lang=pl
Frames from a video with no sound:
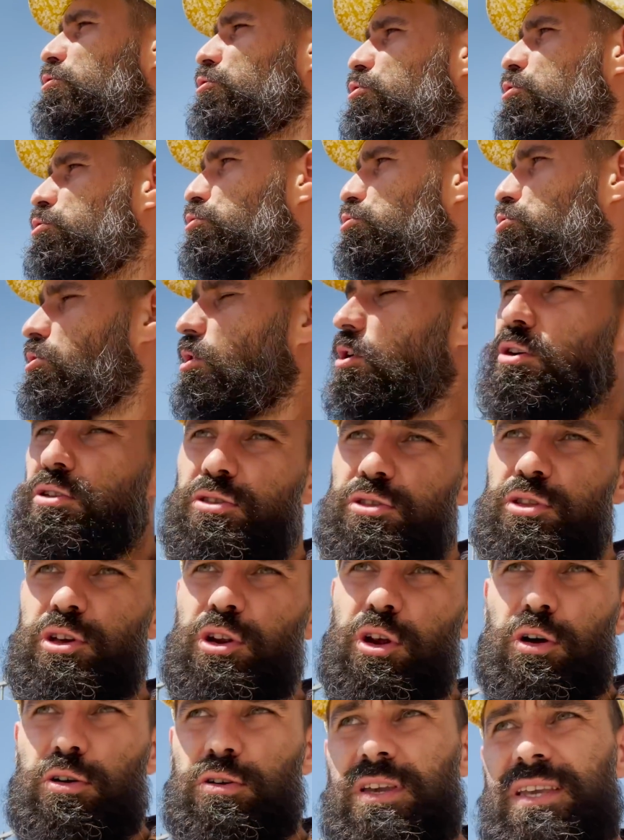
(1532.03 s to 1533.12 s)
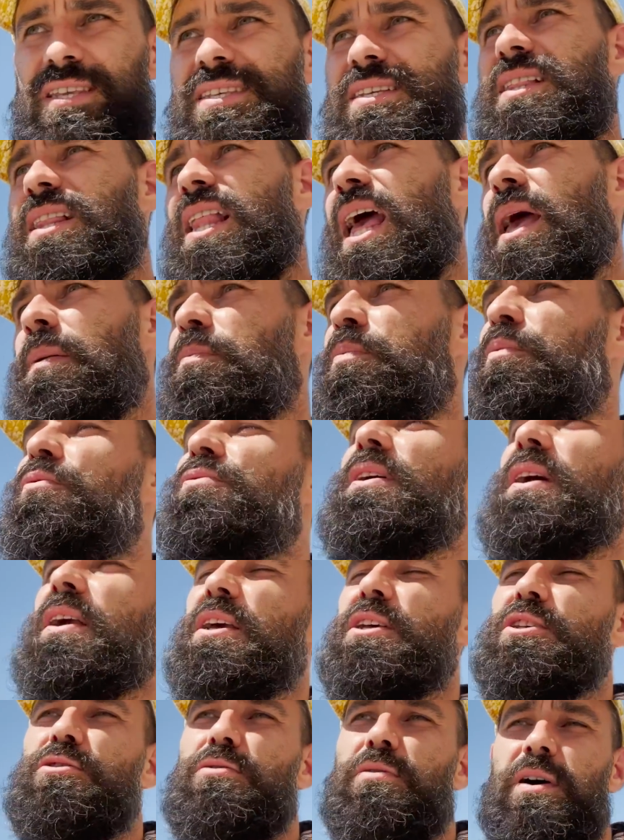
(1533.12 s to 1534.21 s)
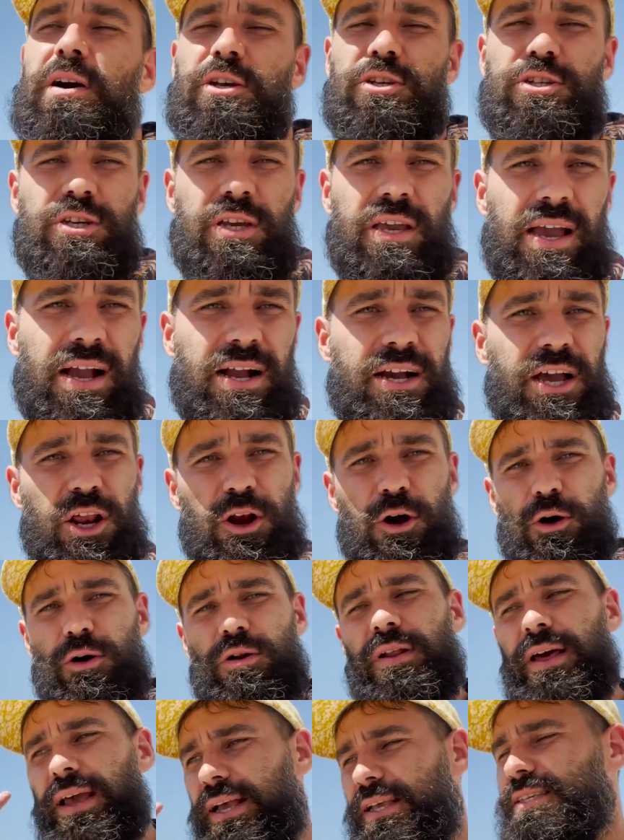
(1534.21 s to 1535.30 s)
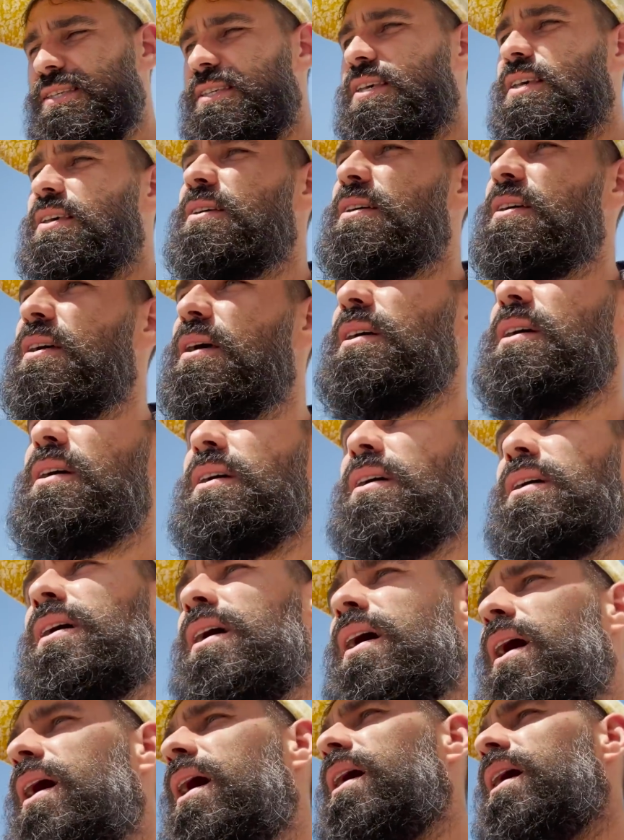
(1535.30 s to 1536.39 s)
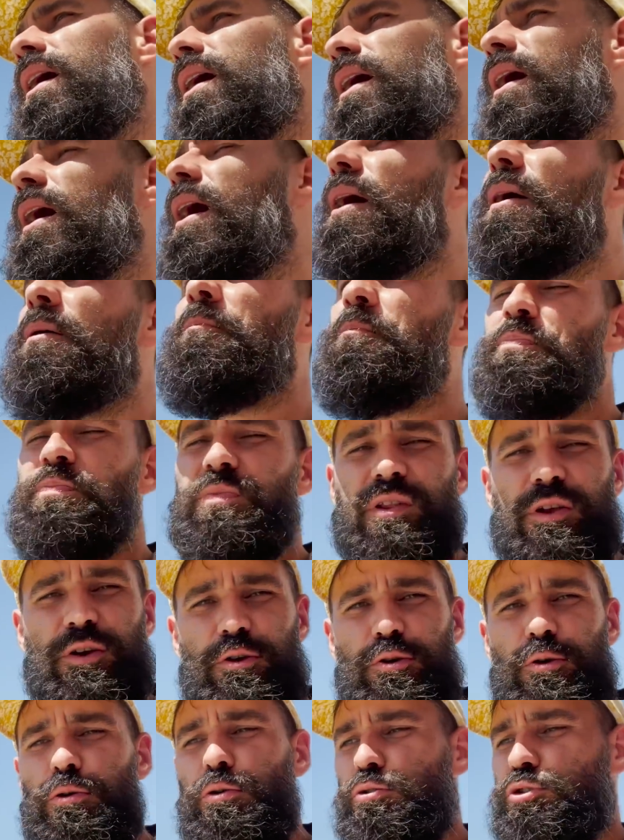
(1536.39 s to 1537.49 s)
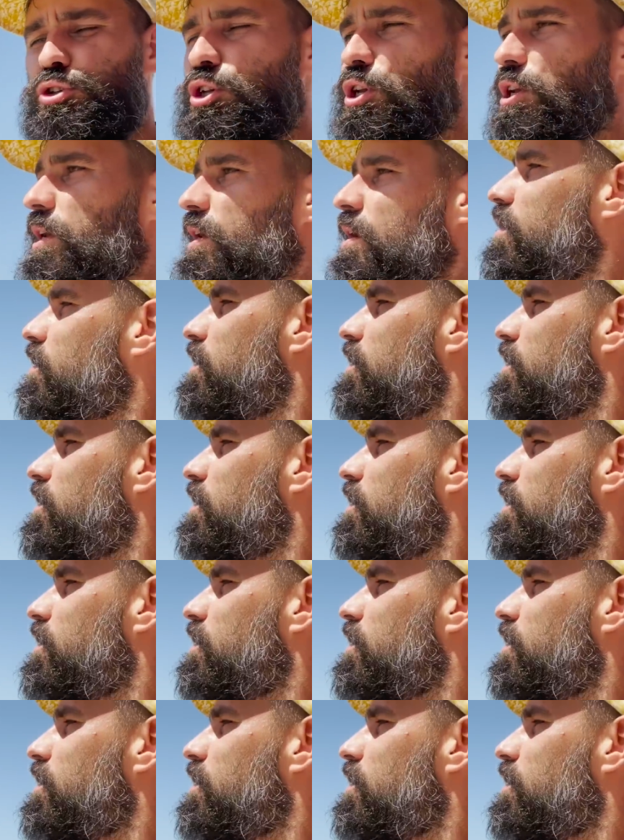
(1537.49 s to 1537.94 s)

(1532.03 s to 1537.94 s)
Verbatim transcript: Dużo drogi sklepów, takie słuchajcie, jak Rolex, a Gucci.